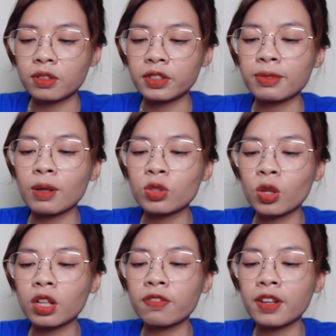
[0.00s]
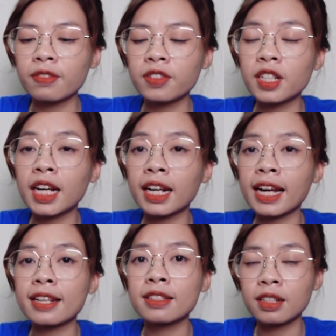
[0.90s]
Nhập xong rồi, cái phần
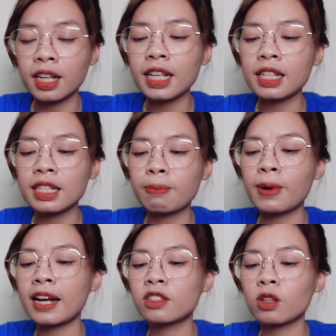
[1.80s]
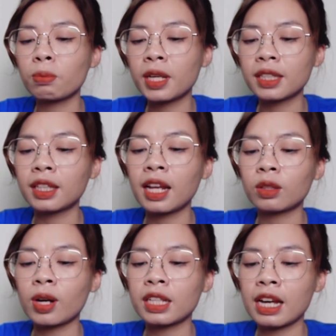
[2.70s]
furigana ở dưới thì nhập lại cho mình tên
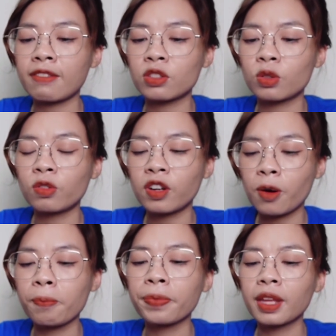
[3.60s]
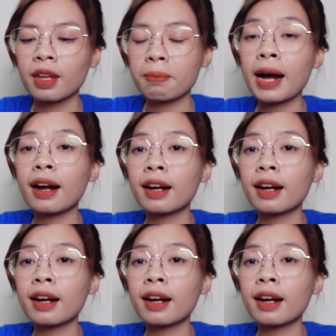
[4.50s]
tòa nhà và số phòng bằng